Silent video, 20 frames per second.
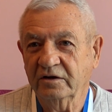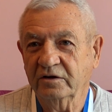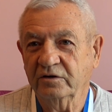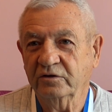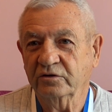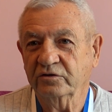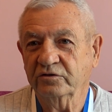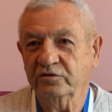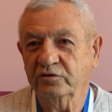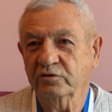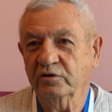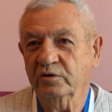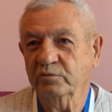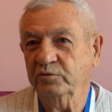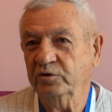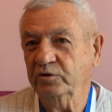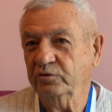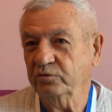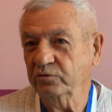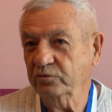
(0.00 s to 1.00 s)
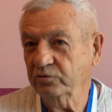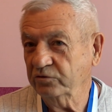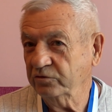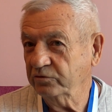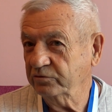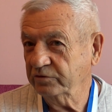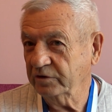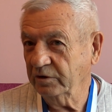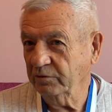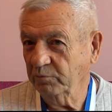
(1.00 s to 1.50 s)
Groziła mi już
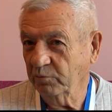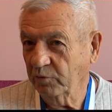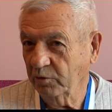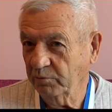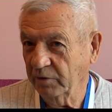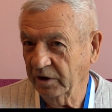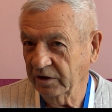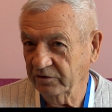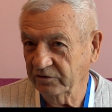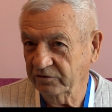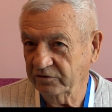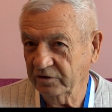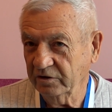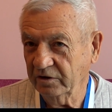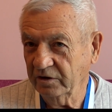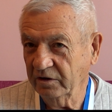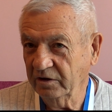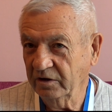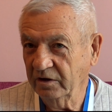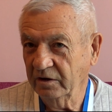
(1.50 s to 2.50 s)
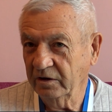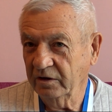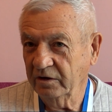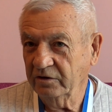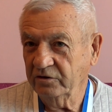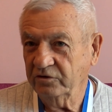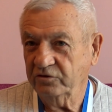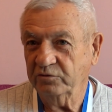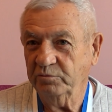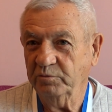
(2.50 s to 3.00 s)
w tym momencie
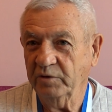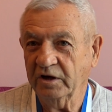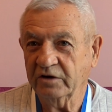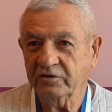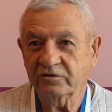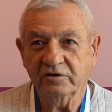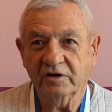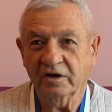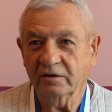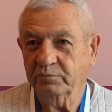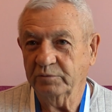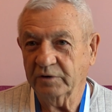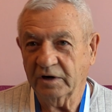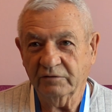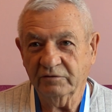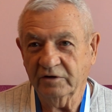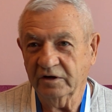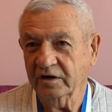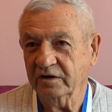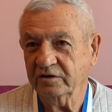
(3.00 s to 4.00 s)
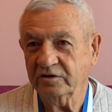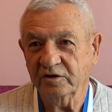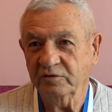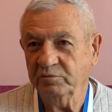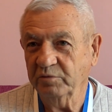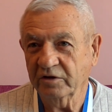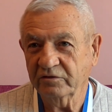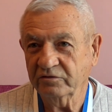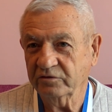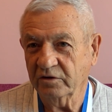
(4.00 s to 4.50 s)
śmierć na, prawie
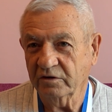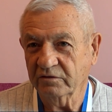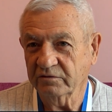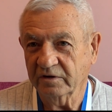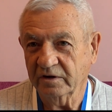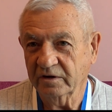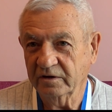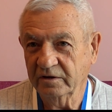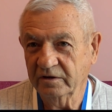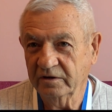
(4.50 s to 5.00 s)
natychmiastowa.